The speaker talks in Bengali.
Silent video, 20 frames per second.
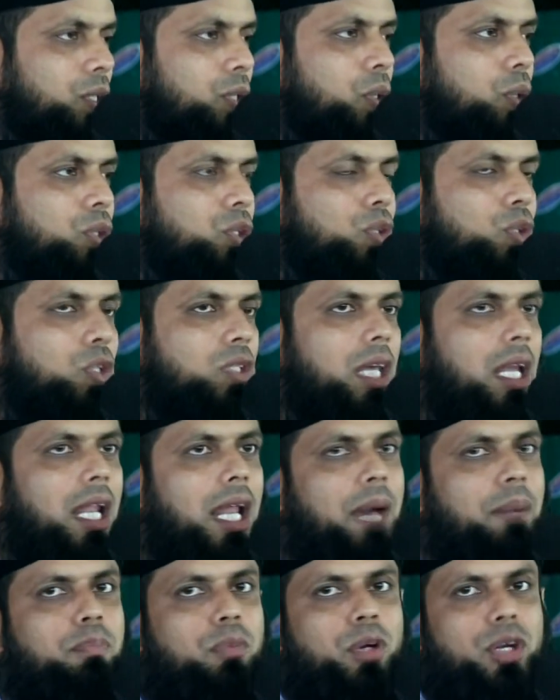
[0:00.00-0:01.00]
সুস্থতা
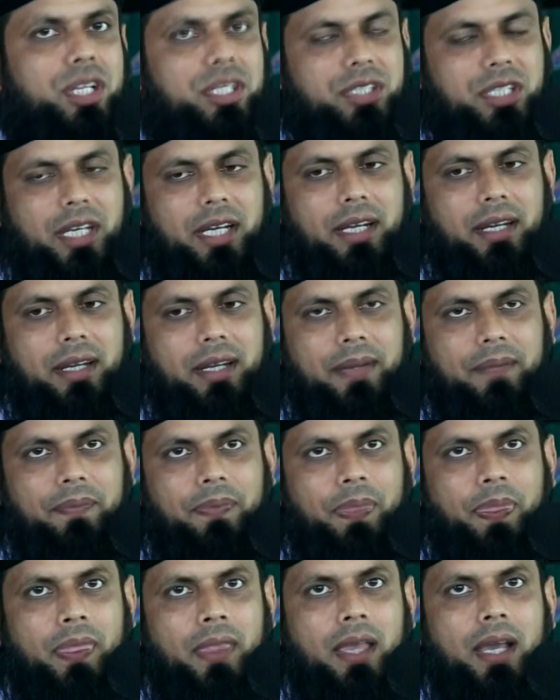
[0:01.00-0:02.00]
লাভ করেছেন
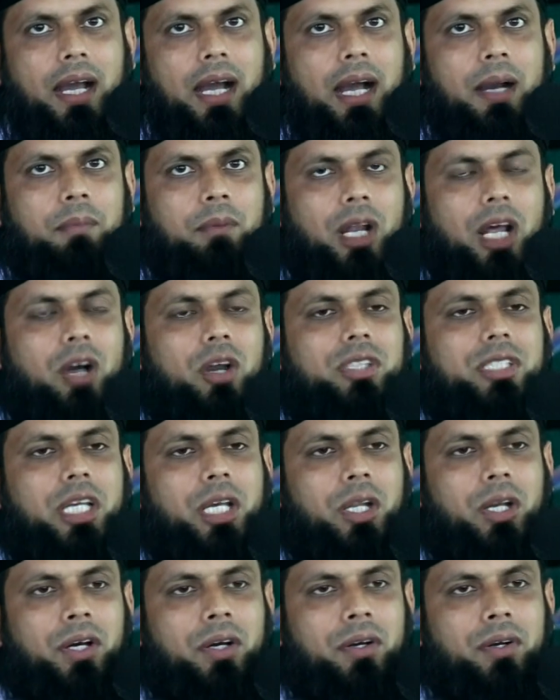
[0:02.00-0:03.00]
আমরাও
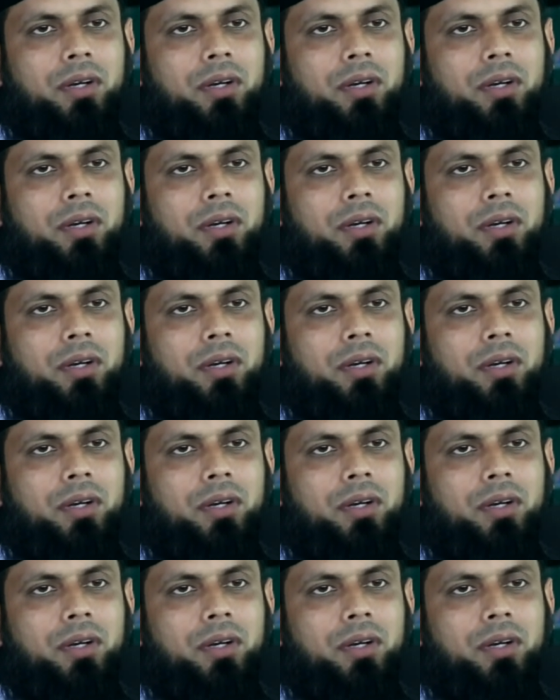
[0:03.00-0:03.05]
যেন